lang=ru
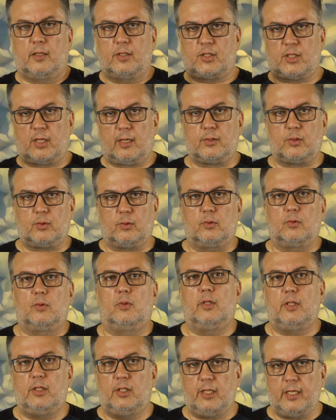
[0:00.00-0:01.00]
Сразу,
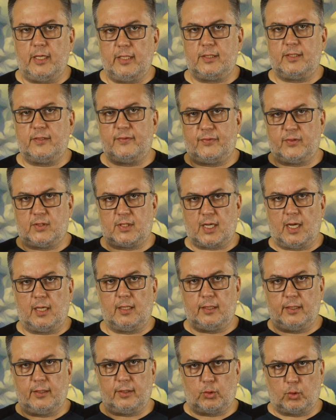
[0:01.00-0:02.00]
есть
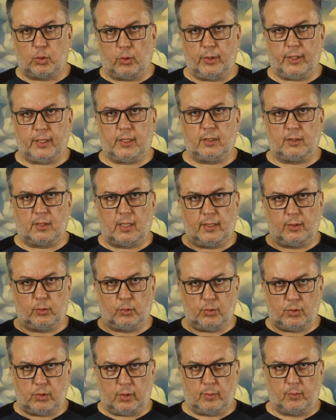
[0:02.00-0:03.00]
официальная риторика на
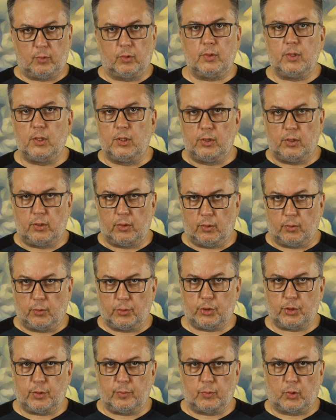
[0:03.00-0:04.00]
эту тему, и ее
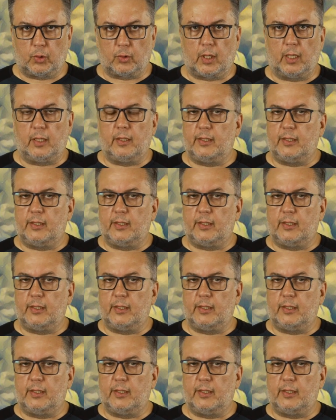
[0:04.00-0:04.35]
очень много.